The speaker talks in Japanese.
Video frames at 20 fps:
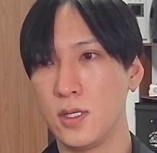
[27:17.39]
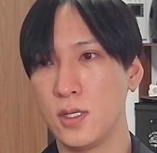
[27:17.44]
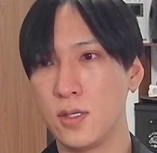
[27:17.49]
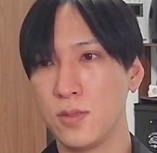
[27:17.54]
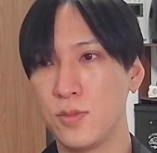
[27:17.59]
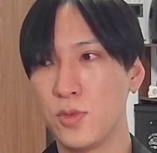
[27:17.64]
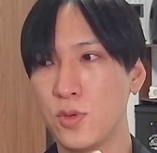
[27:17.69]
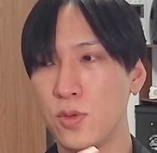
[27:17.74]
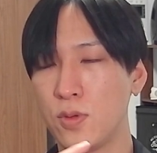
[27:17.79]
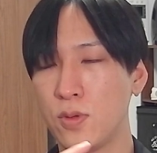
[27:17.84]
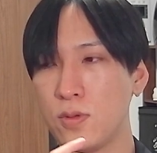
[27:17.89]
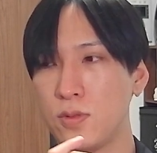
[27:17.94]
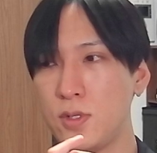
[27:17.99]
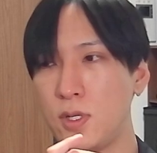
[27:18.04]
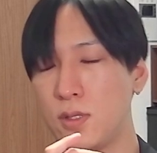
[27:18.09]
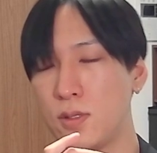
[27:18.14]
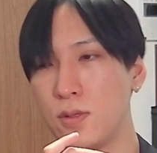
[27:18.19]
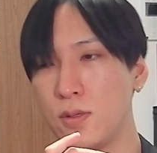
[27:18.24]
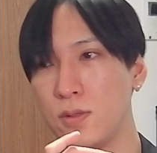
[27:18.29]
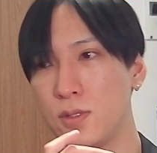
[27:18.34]
もうここで
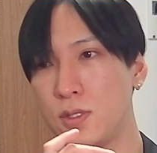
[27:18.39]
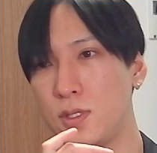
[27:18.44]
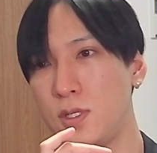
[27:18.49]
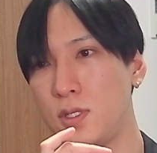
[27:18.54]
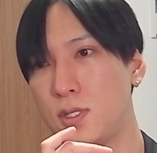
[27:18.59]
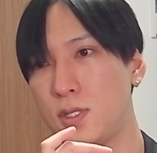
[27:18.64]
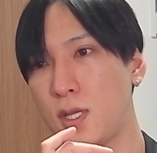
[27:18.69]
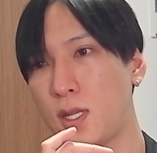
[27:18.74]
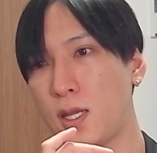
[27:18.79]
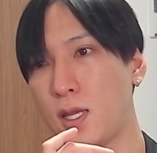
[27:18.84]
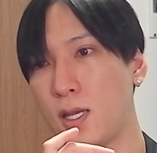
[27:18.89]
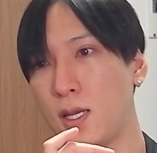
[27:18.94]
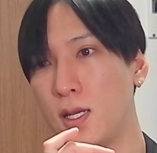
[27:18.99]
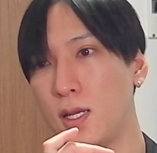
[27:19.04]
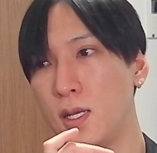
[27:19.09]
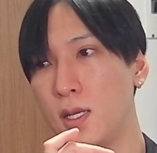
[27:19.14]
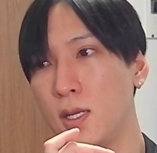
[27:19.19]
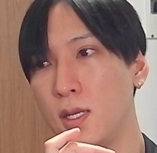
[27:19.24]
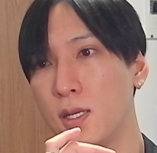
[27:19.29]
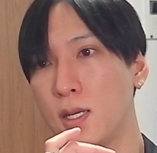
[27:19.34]
投資したら、
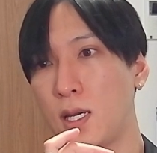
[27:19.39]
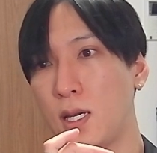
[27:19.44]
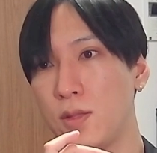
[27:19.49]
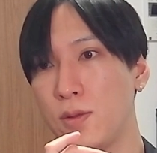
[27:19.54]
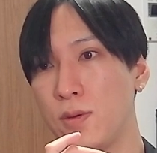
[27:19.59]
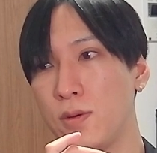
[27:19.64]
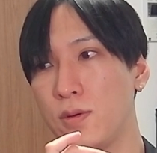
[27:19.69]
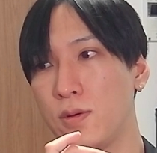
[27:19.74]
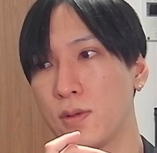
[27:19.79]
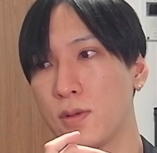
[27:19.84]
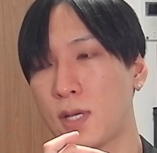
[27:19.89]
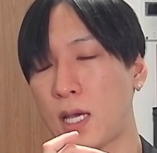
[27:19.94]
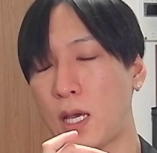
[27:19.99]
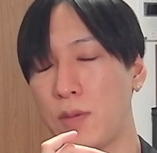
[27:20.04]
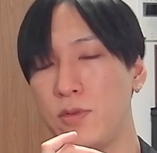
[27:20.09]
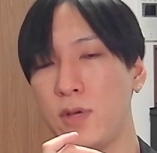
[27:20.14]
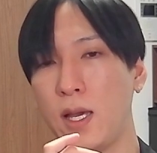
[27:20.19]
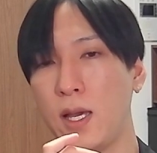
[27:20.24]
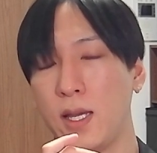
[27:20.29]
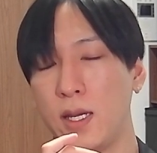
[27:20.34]
あの、株
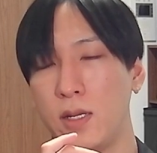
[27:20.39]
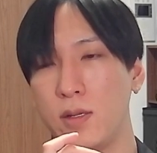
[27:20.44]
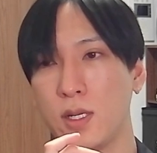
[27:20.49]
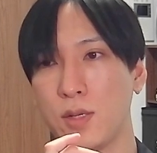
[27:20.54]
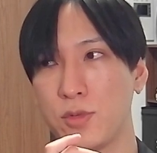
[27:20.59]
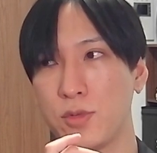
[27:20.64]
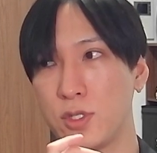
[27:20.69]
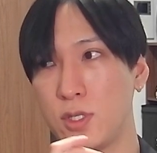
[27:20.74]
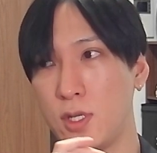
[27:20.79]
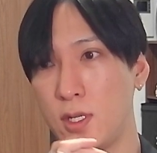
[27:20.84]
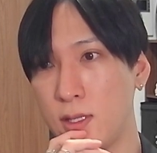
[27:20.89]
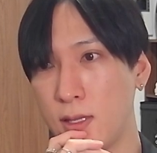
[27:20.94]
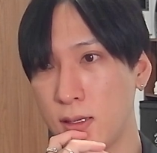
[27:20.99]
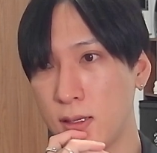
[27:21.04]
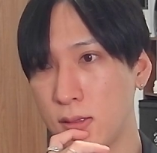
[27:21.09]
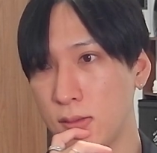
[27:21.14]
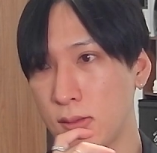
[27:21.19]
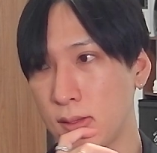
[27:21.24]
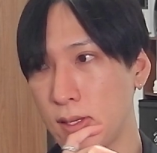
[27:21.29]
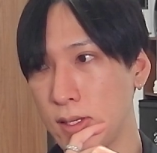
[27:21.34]
上がるかもしれないけ
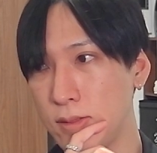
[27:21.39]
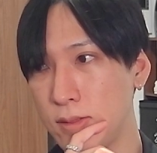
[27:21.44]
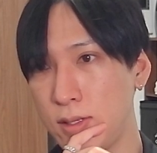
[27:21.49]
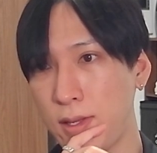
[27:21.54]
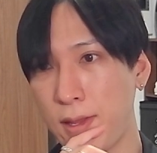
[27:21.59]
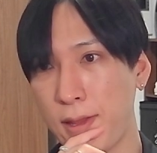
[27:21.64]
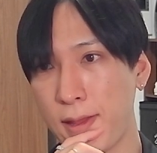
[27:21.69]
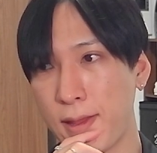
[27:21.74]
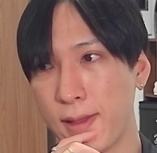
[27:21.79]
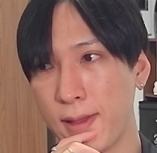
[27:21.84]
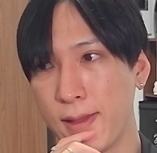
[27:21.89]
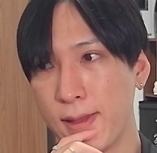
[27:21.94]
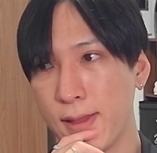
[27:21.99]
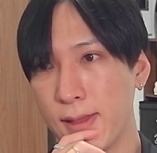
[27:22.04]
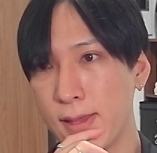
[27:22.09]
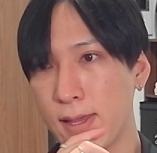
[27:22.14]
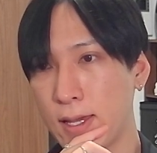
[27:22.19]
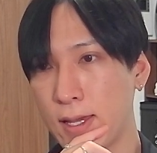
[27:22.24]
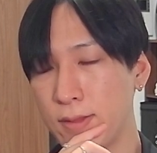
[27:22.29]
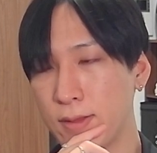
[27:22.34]
ど、逆に、
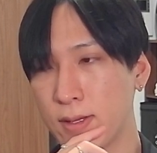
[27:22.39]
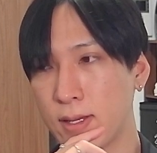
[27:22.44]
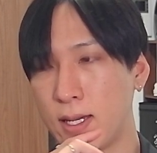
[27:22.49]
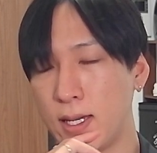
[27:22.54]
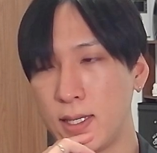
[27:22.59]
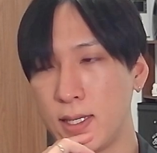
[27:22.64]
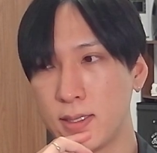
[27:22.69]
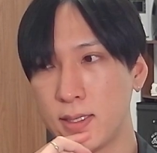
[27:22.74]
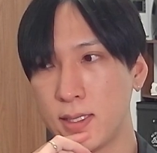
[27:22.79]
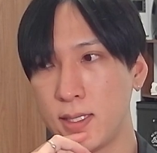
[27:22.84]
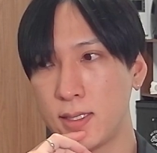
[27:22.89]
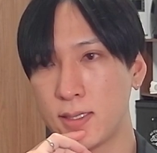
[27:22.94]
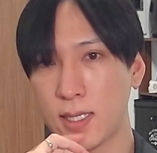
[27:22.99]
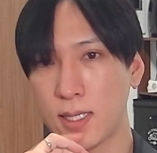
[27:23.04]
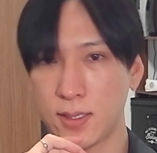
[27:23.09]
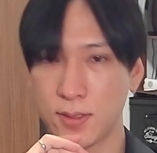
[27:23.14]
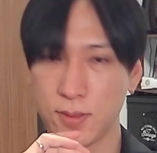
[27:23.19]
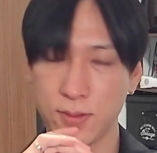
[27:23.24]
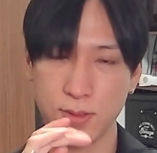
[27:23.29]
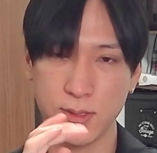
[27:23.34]
あの、為替で誘
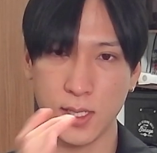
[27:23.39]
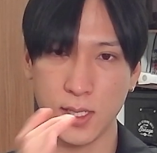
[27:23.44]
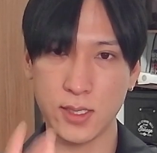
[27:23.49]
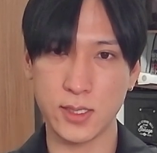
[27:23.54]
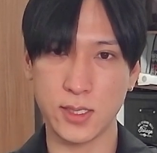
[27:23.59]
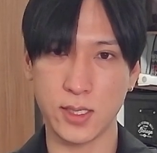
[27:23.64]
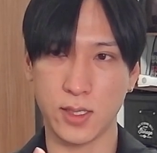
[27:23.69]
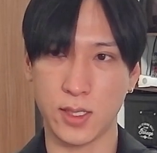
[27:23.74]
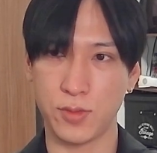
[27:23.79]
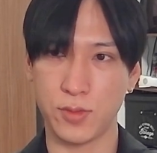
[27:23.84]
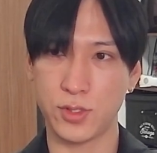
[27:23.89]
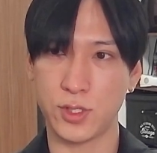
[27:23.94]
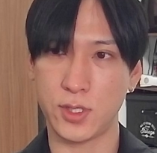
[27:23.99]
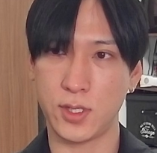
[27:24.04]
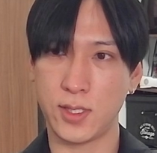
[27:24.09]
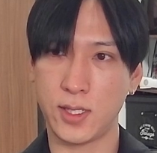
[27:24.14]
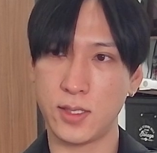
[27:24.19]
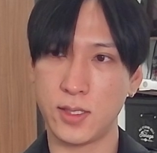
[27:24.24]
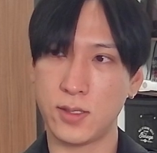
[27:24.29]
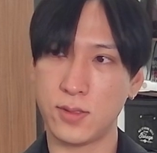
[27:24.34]
損になっちゃうかもしれな
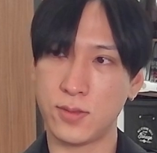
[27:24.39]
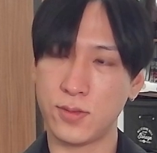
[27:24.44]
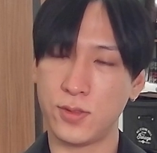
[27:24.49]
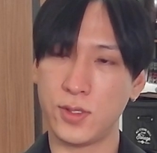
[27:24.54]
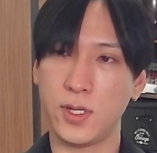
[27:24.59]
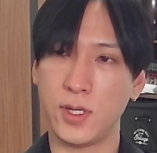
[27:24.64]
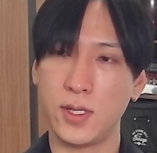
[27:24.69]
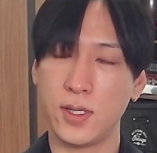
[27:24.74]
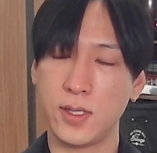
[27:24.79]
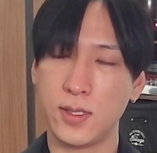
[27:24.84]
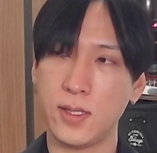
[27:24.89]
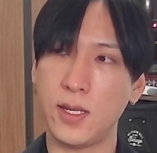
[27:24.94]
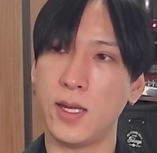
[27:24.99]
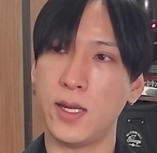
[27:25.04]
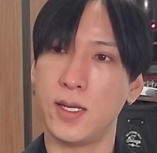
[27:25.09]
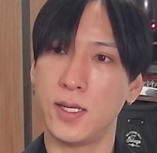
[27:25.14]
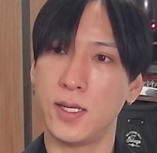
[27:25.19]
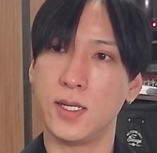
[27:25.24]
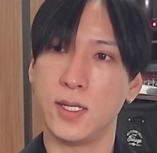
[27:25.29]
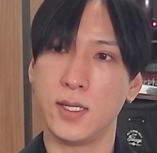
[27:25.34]
いっていうふうに、ね、
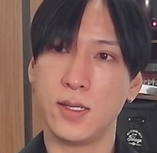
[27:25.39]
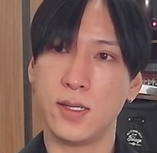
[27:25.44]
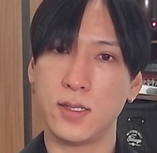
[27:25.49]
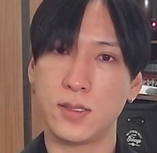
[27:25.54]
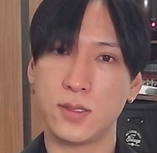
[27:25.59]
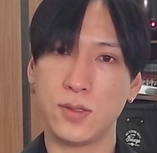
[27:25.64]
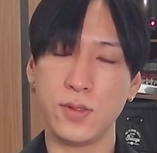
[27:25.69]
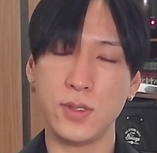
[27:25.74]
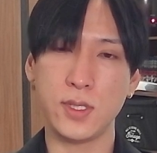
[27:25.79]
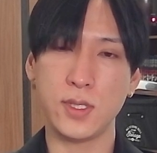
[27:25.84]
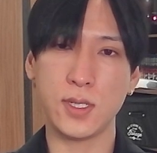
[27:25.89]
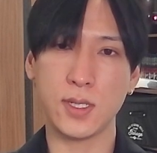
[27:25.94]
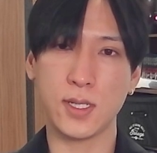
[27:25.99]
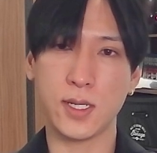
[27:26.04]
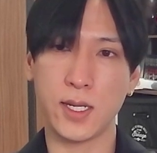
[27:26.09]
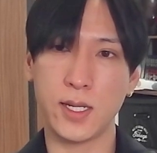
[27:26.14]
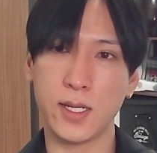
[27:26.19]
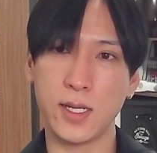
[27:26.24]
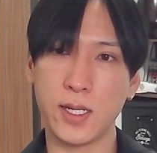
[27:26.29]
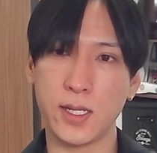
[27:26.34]
そういった
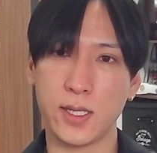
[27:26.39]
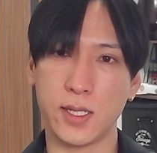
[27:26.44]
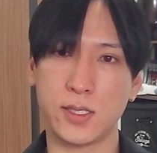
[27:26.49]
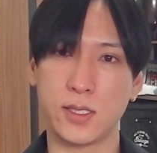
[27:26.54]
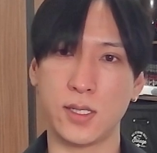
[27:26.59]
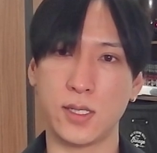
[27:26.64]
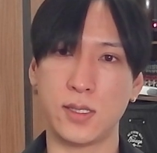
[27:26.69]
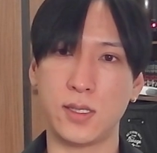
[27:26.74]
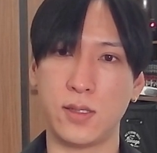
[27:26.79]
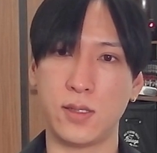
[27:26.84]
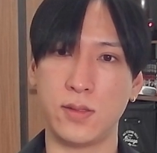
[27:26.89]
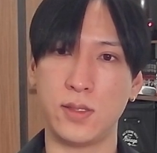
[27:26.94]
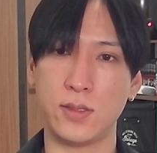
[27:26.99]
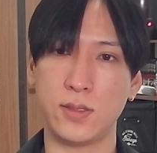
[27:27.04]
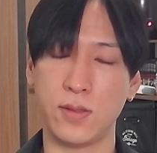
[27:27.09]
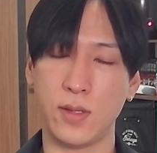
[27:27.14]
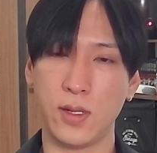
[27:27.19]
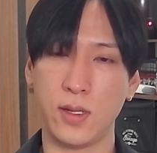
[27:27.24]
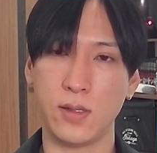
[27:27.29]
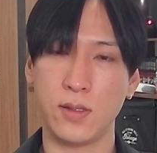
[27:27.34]
考えになっちゃってるんですよ
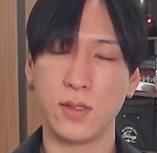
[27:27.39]
ね。